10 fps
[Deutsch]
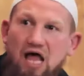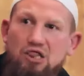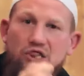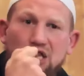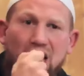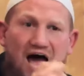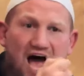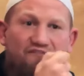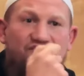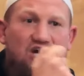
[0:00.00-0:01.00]

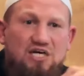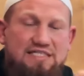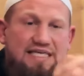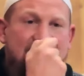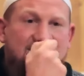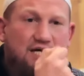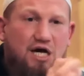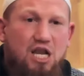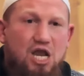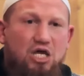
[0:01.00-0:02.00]
Allah wird diese
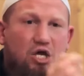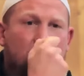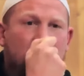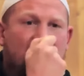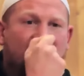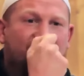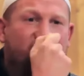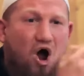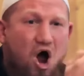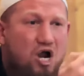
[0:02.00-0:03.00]
Religion nach
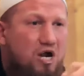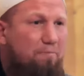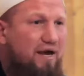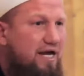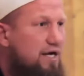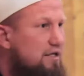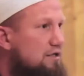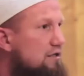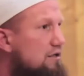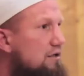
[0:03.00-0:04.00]
vorne bringen.